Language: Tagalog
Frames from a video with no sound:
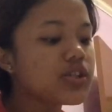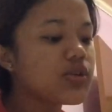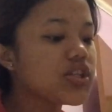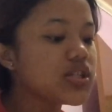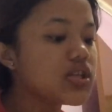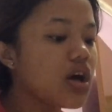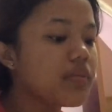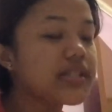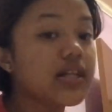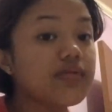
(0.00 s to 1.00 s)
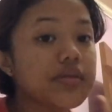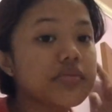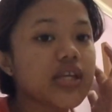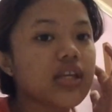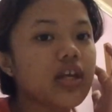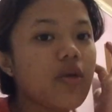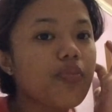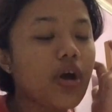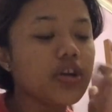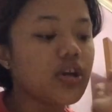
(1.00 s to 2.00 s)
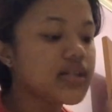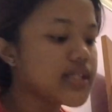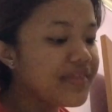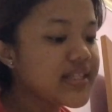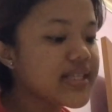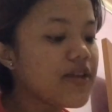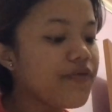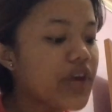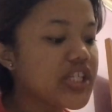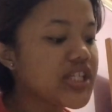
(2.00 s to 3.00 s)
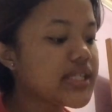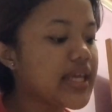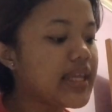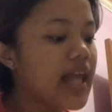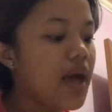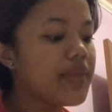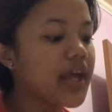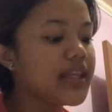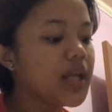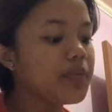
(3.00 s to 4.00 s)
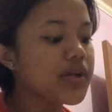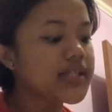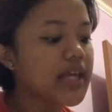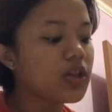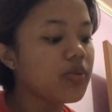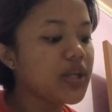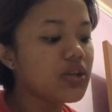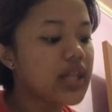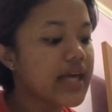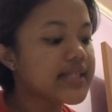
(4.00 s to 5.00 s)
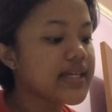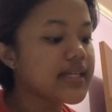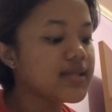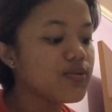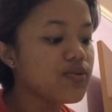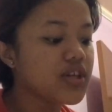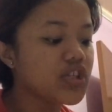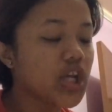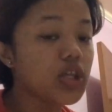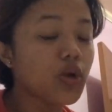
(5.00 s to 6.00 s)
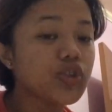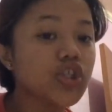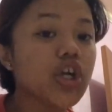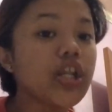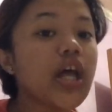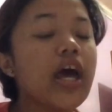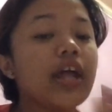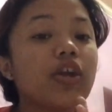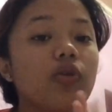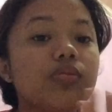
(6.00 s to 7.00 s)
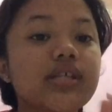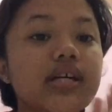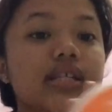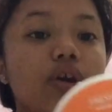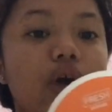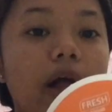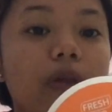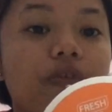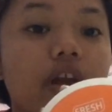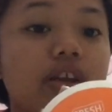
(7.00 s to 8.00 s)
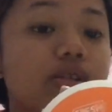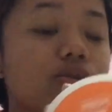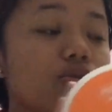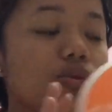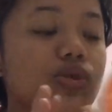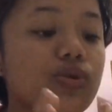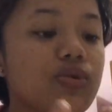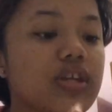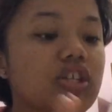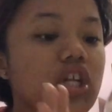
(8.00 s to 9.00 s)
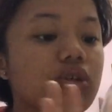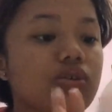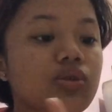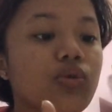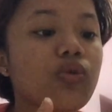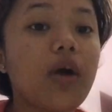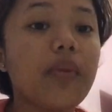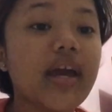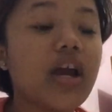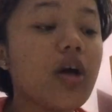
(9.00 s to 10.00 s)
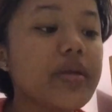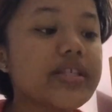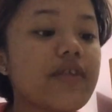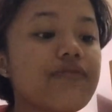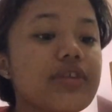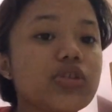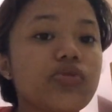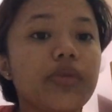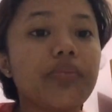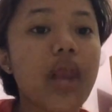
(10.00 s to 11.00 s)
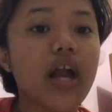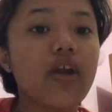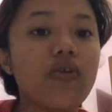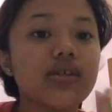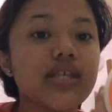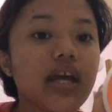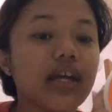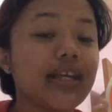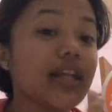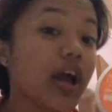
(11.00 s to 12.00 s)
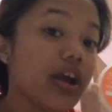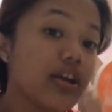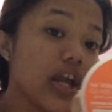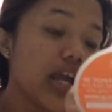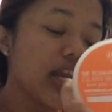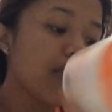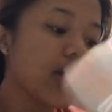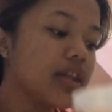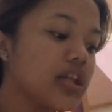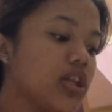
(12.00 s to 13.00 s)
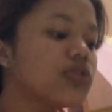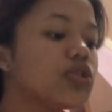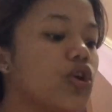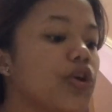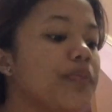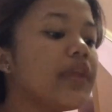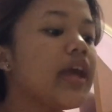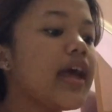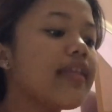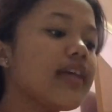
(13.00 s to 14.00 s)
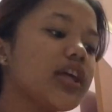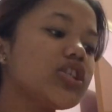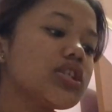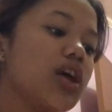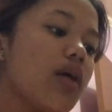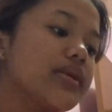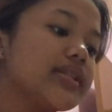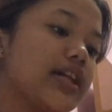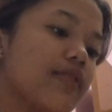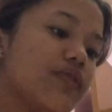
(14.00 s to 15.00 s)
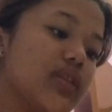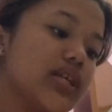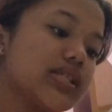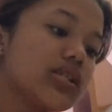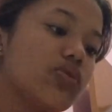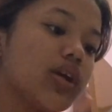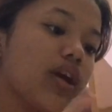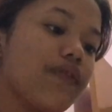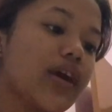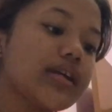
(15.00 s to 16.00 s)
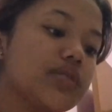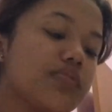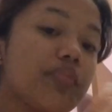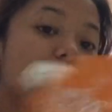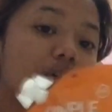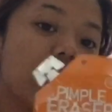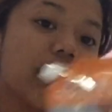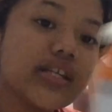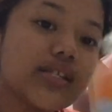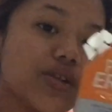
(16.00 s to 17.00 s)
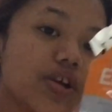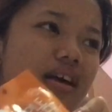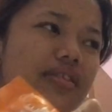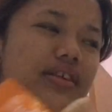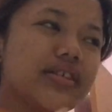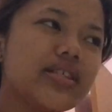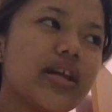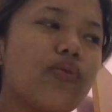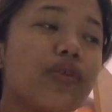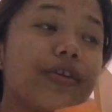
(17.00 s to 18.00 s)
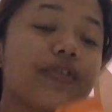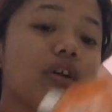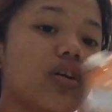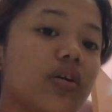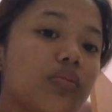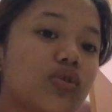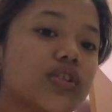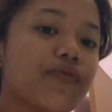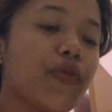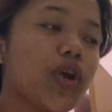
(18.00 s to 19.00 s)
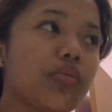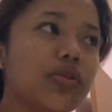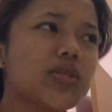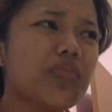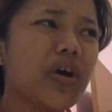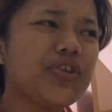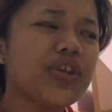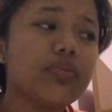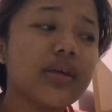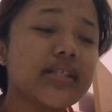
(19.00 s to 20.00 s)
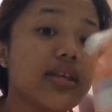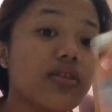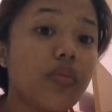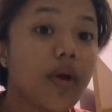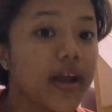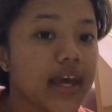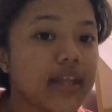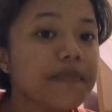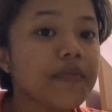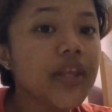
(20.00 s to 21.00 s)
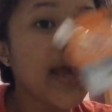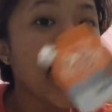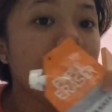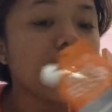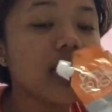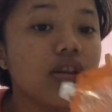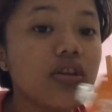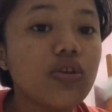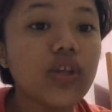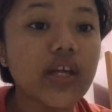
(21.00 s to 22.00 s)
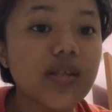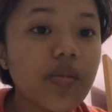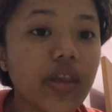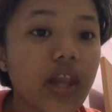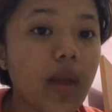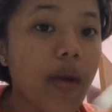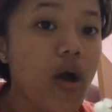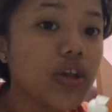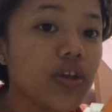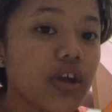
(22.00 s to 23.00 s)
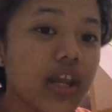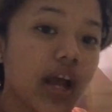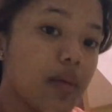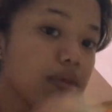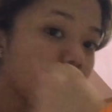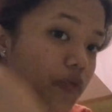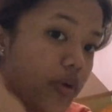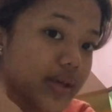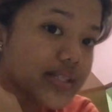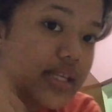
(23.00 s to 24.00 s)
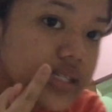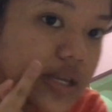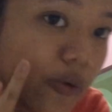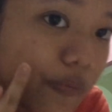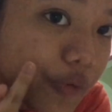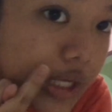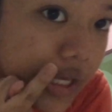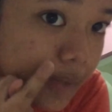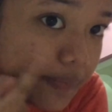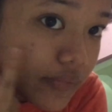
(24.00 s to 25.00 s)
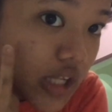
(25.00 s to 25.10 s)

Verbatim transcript: So I just got myself some skincare products. This is the Fresh Skin Lab 98% Tomato Glass Skin Soothing Gel Lotion. Naubos na kasi yung aloe vera so soothing gel ko. So um, I got myself this one. Palagi ko kasi nakikita kay Ray na maganda daw to. And then I just got myself this Quick Effects Pimple Eraser. This is like one of the most affordable spot treatments in the market. And nung nasa Manila pa ako, ito yung ginagamit ko for my zits. And hopefully,